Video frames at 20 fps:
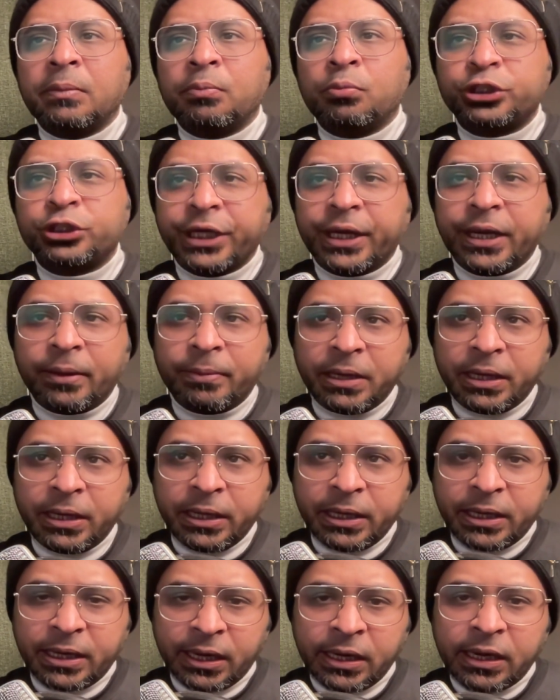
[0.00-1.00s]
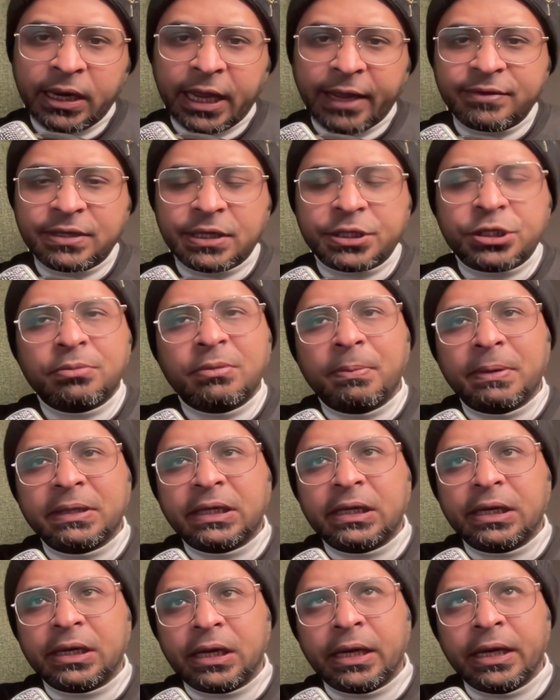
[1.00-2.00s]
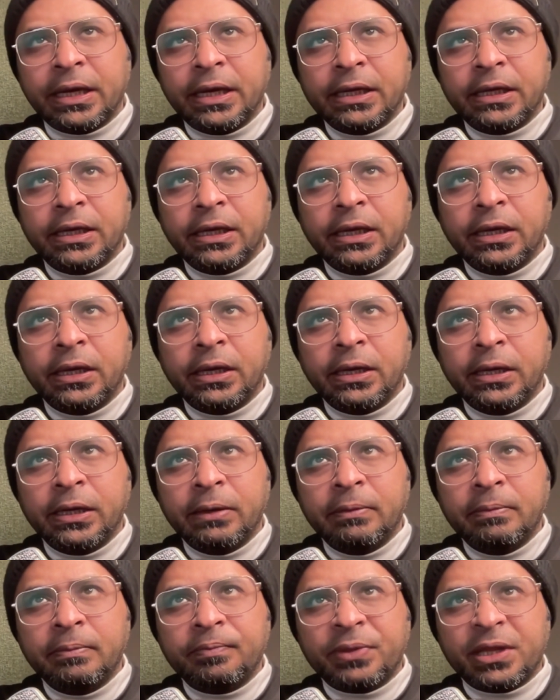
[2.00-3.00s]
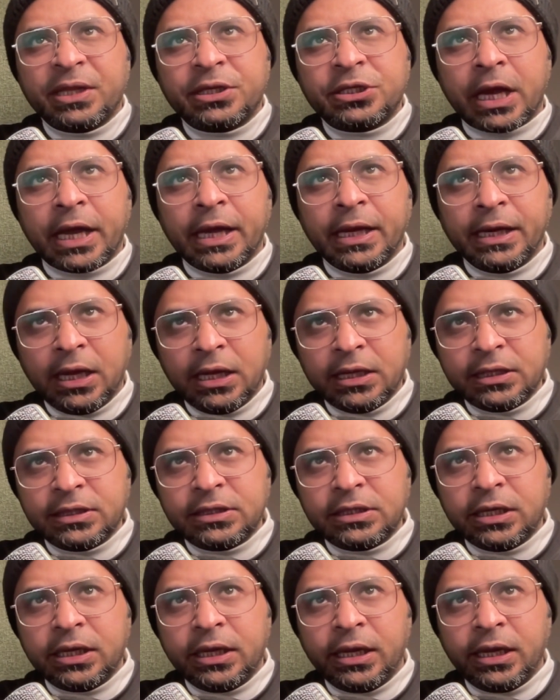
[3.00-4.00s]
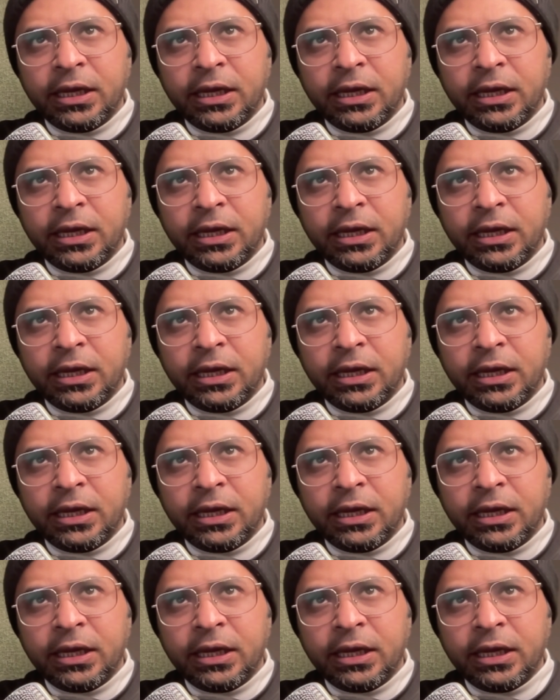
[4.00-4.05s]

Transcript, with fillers: मुझे अभी कल लाइव सेशन में पता लगा है कि चाइना से